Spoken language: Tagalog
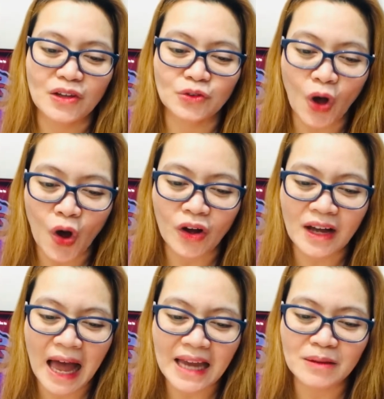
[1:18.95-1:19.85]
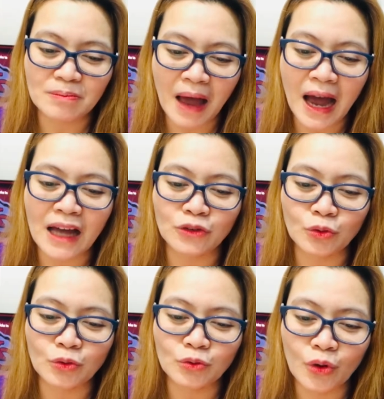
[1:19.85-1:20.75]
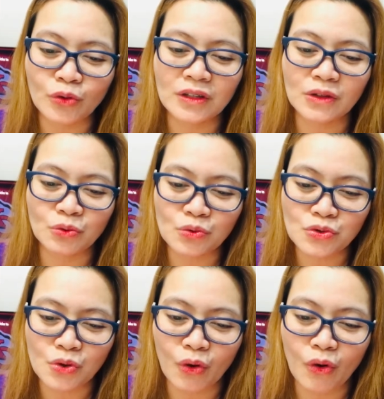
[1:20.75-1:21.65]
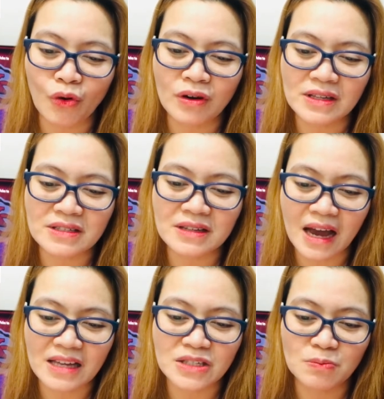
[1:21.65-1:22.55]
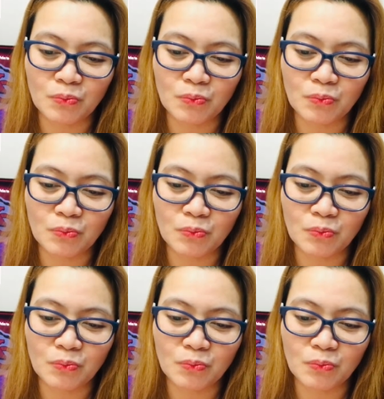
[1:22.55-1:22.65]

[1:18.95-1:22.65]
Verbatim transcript: Dok, kahit ba katuldok na tusok o gasgas,